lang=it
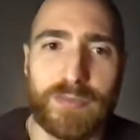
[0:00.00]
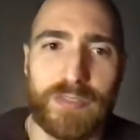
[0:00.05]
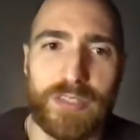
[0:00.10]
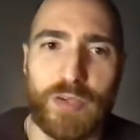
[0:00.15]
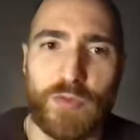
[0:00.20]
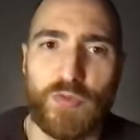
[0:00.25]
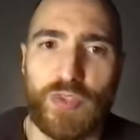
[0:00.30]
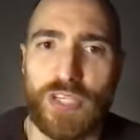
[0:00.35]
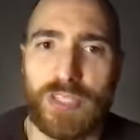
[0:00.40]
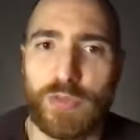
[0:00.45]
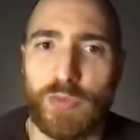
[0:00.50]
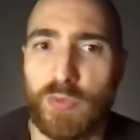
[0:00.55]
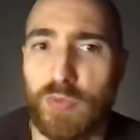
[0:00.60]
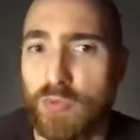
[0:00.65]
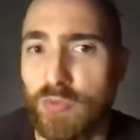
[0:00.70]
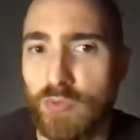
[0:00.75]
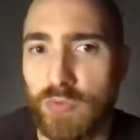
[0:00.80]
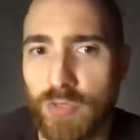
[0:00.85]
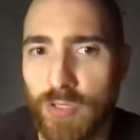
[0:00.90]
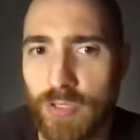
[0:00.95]
fino, a un certo
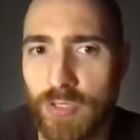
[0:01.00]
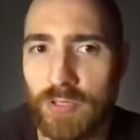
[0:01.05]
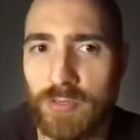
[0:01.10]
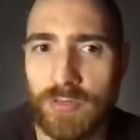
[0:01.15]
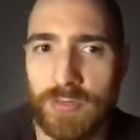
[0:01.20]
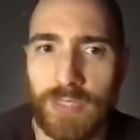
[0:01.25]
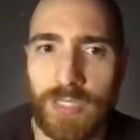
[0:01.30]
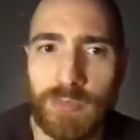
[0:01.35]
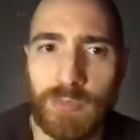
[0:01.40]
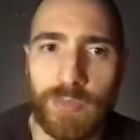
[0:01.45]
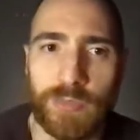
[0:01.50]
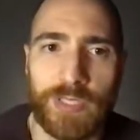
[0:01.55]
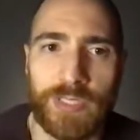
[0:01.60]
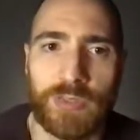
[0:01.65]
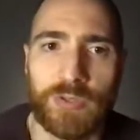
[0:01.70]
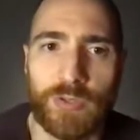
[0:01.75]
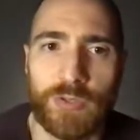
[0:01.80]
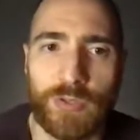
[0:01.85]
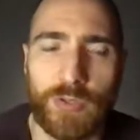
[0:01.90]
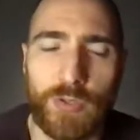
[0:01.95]
punto nel
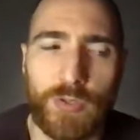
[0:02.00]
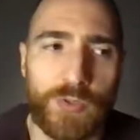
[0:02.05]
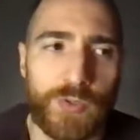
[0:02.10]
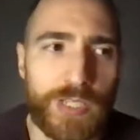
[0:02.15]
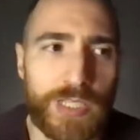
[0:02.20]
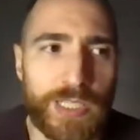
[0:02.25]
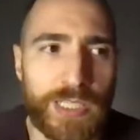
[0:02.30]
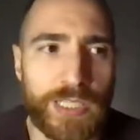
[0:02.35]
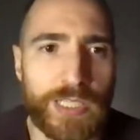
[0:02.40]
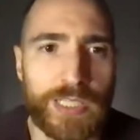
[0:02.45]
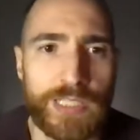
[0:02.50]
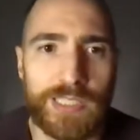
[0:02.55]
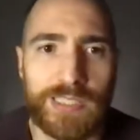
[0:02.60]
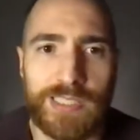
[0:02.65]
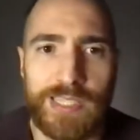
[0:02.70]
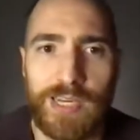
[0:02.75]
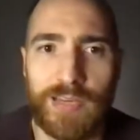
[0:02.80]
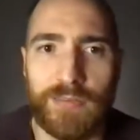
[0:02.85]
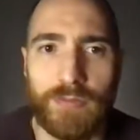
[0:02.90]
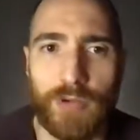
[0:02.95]
momento in cui
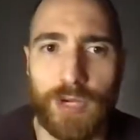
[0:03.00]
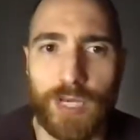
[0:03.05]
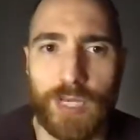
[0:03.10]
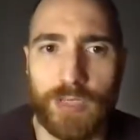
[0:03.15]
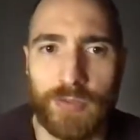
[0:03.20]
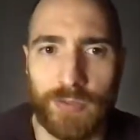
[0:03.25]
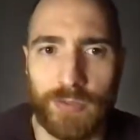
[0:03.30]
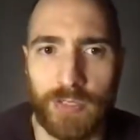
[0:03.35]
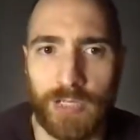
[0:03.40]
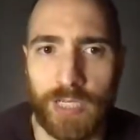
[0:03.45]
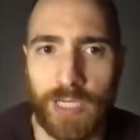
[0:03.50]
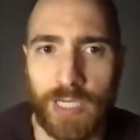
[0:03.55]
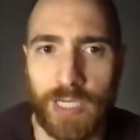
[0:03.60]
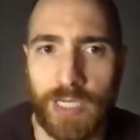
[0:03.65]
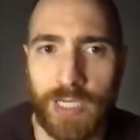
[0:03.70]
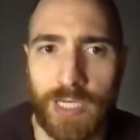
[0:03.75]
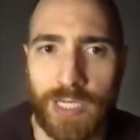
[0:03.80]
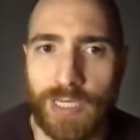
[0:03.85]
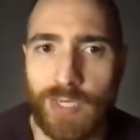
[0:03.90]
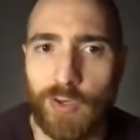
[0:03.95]
si lavora con,
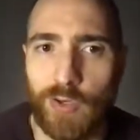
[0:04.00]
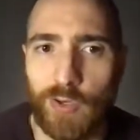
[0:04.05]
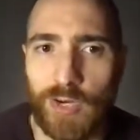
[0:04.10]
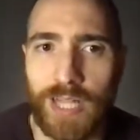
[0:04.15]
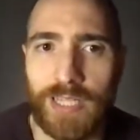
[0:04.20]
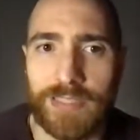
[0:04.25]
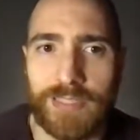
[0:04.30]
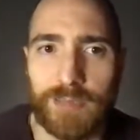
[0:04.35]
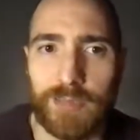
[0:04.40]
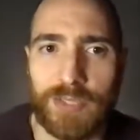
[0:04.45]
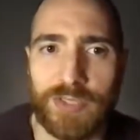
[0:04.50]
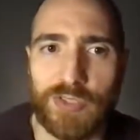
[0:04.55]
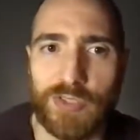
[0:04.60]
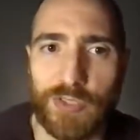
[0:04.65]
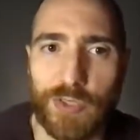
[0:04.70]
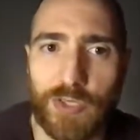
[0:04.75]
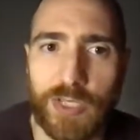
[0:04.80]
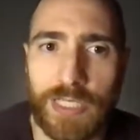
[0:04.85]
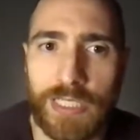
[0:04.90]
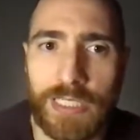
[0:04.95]
eh, con altre
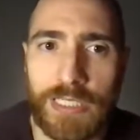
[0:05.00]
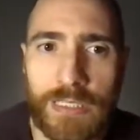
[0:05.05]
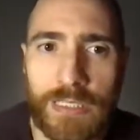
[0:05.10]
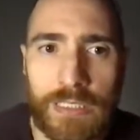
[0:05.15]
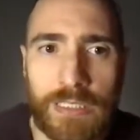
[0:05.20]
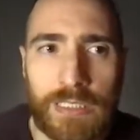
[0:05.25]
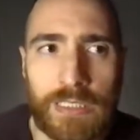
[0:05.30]
persone.